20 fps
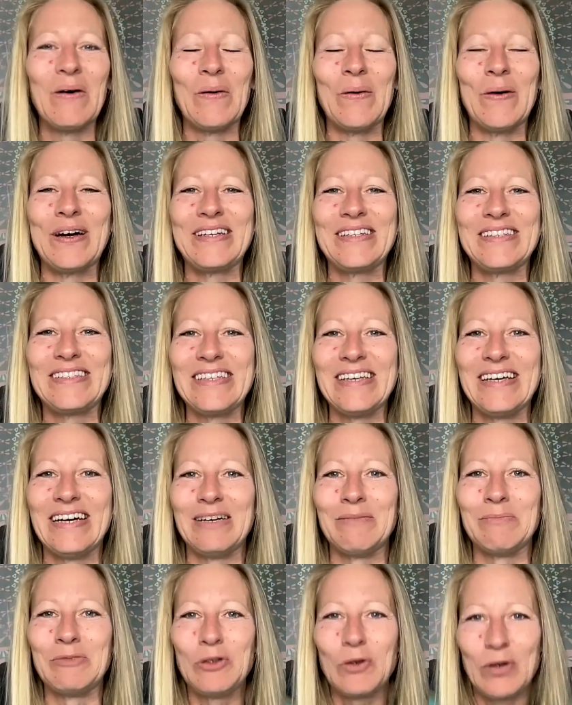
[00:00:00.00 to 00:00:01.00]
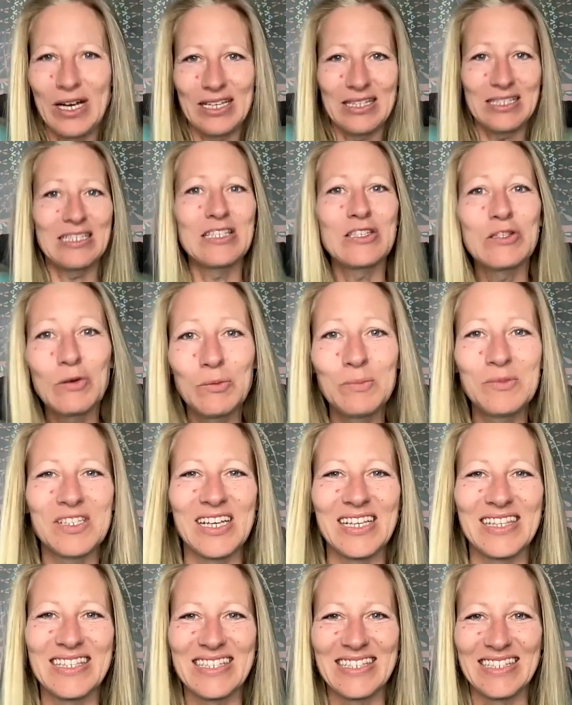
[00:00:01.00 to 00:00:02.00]
Und ähm, du kannst es
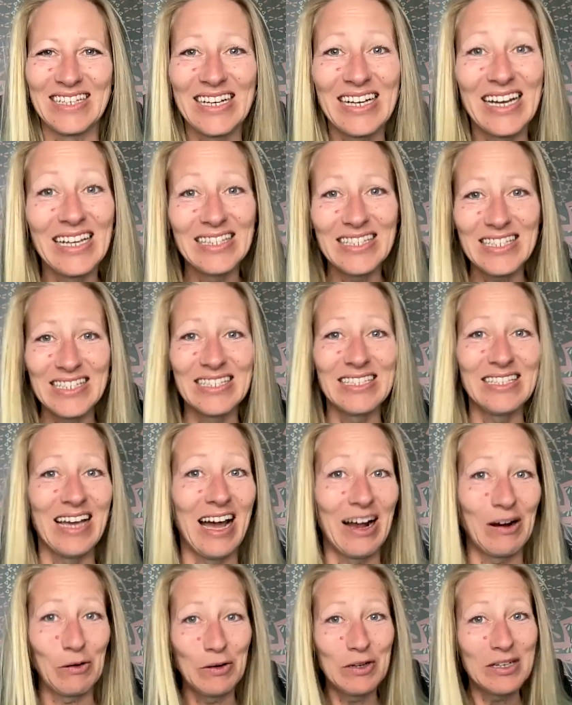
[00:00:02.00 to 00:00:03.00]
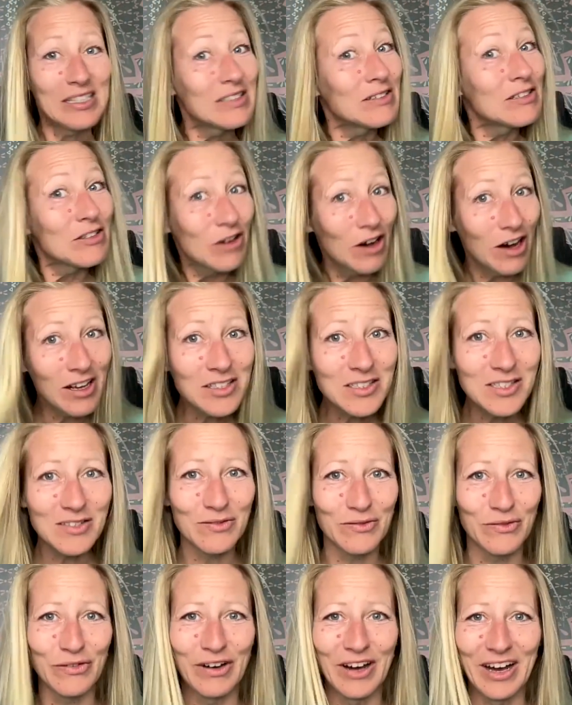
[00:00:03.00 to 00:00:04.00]
umsetzen, den ganzen Tag und
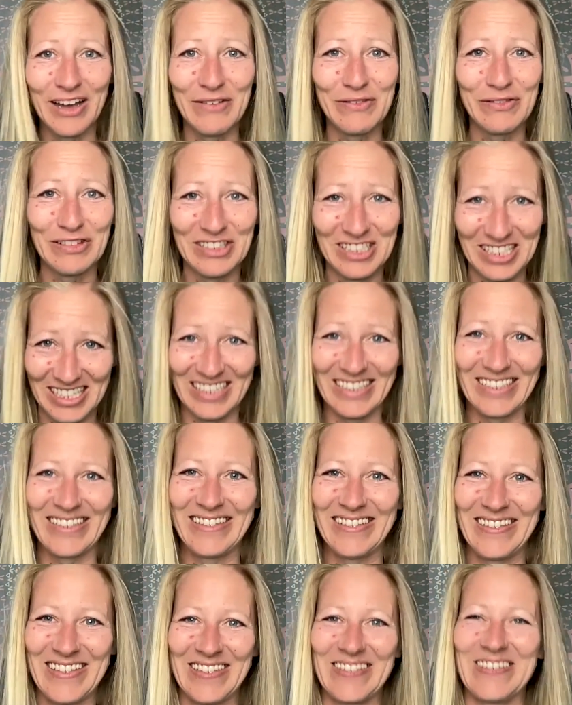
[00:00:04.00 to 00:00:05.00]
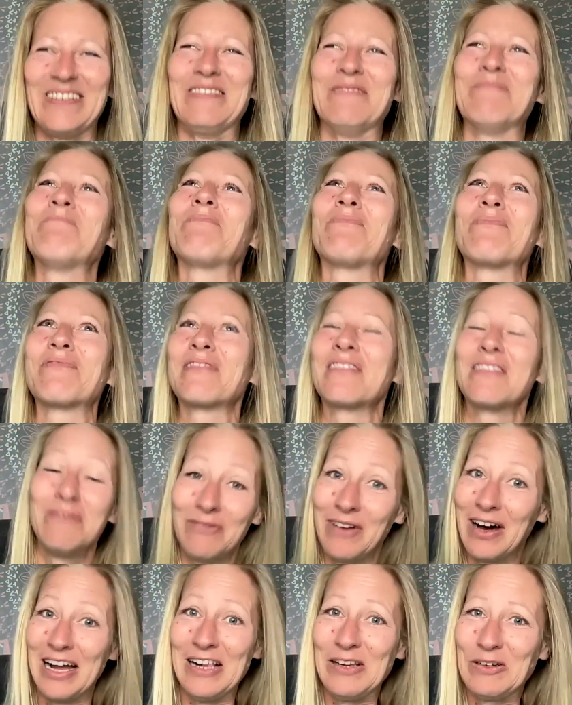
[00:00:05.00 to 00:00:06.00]
kostenfrei für dich. So,
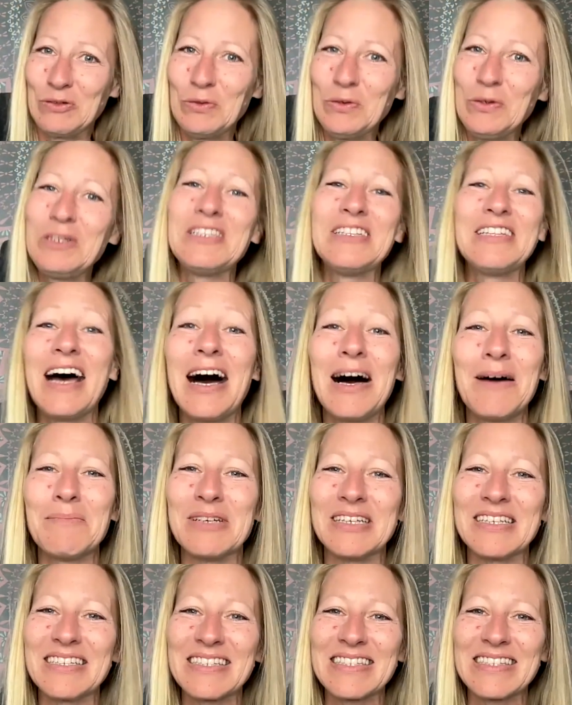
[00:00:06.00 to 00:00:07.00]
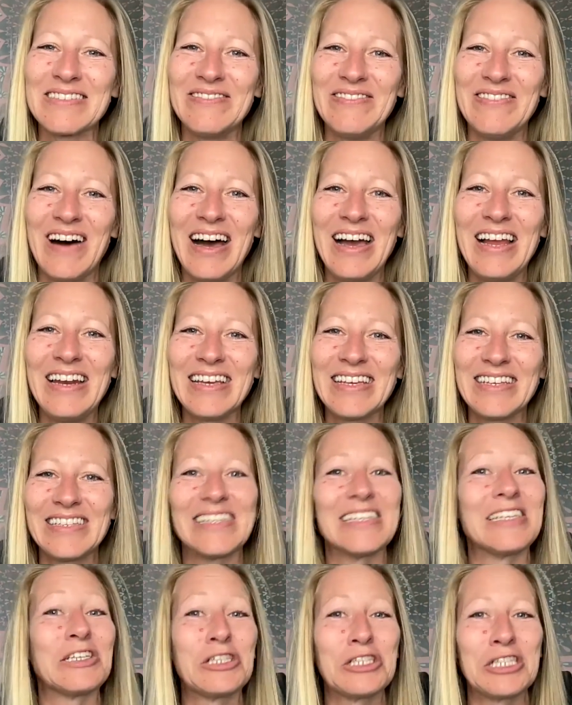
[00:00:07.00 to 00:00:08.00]
weil du da bist, weil ich
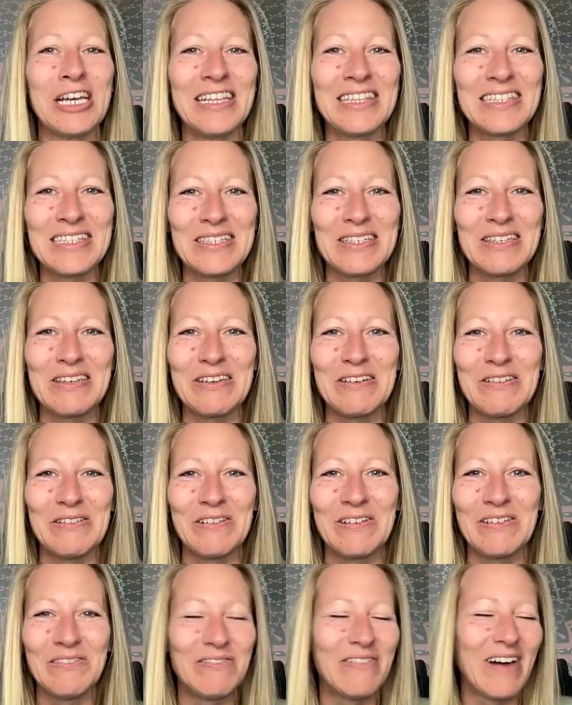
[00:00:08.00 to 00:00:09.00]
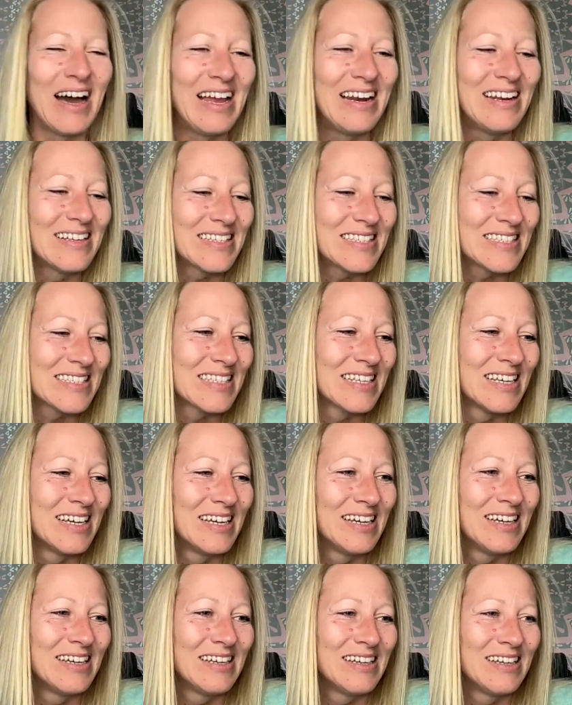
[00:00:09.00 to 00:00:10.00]
dich schätze und weil es
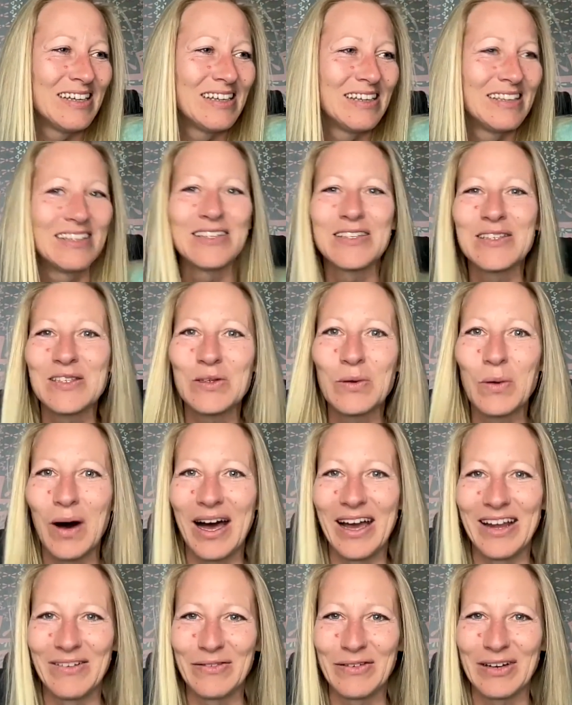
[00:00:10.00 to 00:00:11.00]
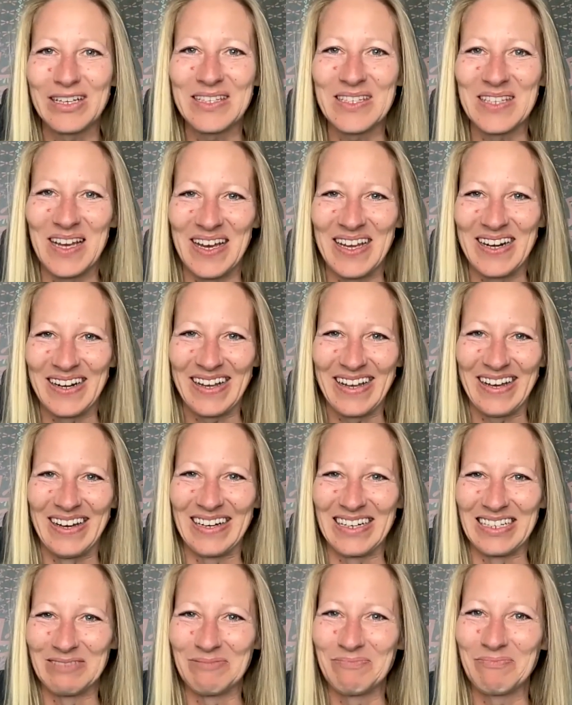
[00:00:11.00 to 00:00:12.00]
so einfach sein
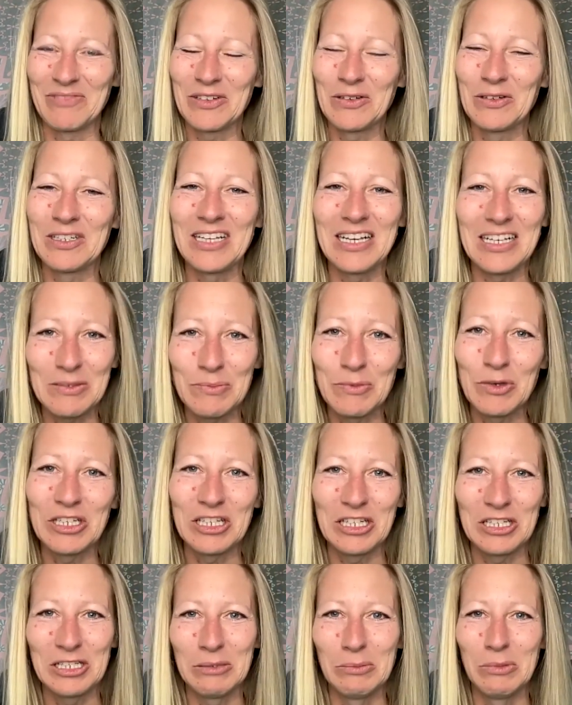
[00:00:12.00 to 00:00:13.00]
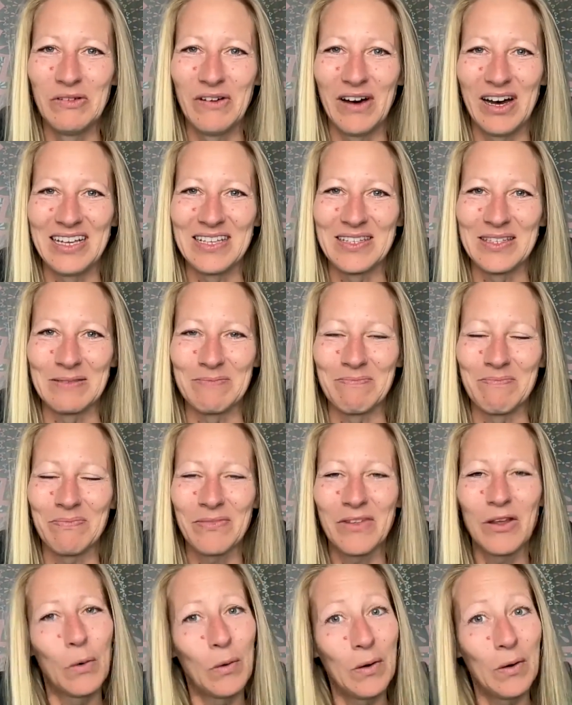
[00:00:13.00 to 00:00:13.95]
kann. Und das möchte ich dir beweisen.